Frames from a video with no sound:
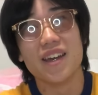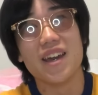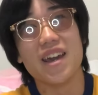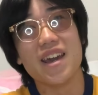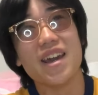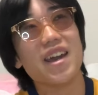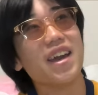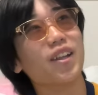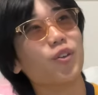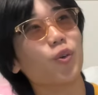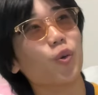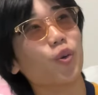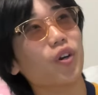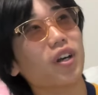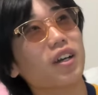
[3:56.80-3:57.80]
えー、と
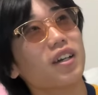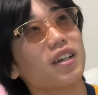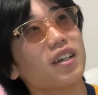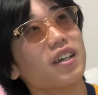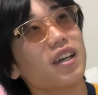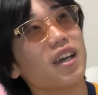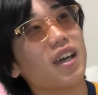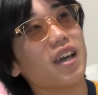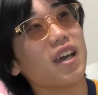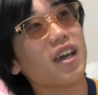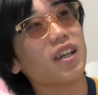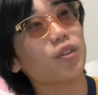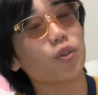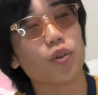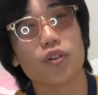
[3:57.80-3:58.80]
ころ、
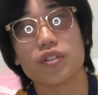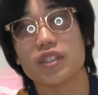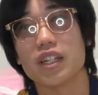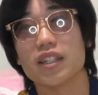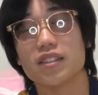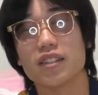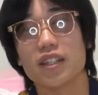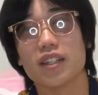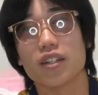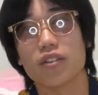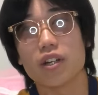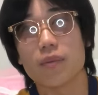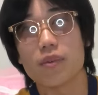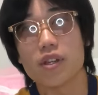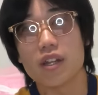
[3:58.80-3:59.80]
えー、ところのチャンスだったの
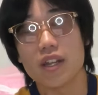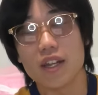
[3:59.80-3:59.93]
かもしれ